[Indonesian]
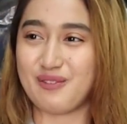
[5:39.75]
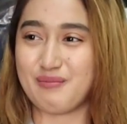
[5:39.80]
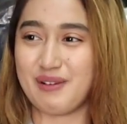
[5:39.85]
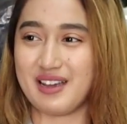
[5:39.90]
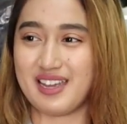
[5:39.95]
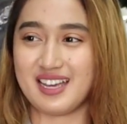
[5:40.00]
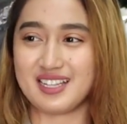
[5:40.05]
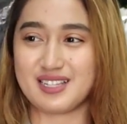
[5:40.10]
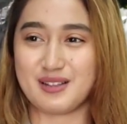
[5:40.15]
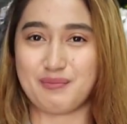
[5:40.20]

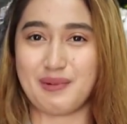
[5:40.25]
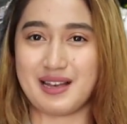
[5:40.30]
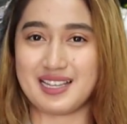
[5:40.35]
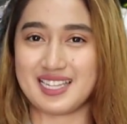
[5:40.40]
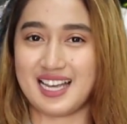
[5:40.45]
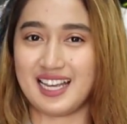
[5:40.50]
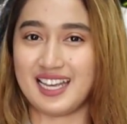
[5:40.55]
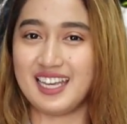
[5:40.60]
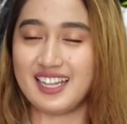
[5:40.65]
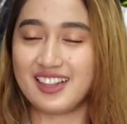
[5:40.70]
supaya
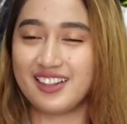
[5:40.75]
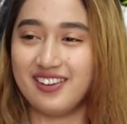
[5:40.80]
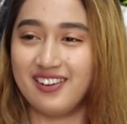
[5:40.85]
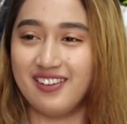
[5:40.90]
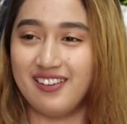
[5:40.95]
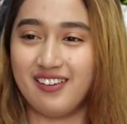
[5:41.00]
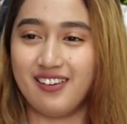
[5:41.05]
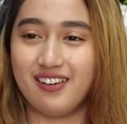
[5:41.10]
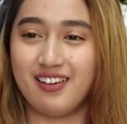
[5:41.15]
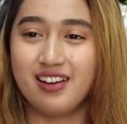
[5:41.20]
sepasang gitu
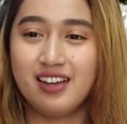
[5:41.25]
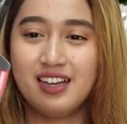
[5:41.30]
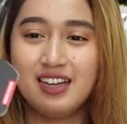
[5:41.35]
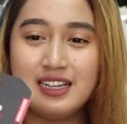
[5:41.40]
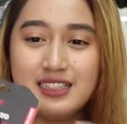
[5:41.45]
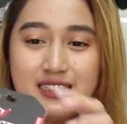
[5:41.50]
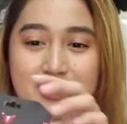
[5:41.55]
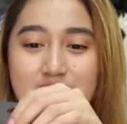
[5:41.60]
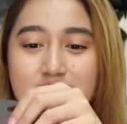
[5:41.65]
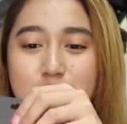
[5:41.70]
loh
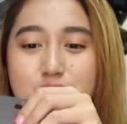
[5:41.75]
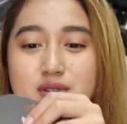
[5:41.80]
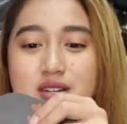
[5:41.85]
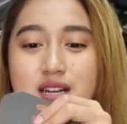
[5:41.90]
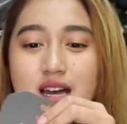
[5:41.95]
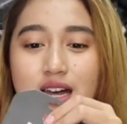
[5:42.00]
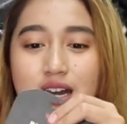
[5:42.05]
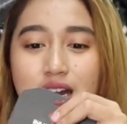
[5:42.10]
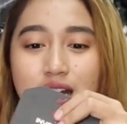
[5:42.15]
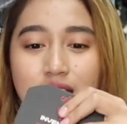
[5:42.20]
jadi
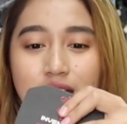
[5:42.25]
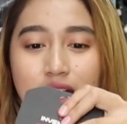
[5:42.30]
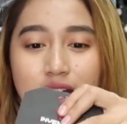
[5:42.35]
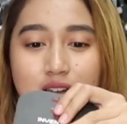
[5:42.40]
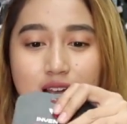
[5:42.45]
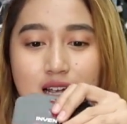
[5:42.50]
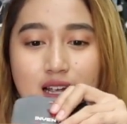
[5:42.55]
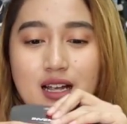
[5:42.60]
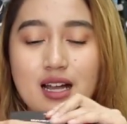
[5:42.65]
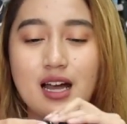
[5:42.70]
biar
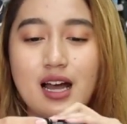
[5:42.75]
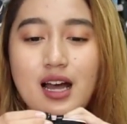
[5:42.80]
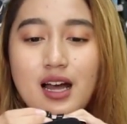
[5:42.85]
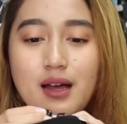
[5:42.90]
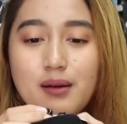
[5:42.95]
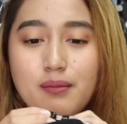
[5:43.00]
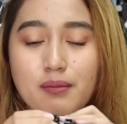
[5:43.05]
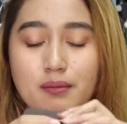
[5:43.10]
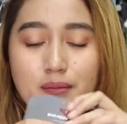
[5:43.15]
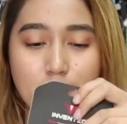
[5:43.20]
nggak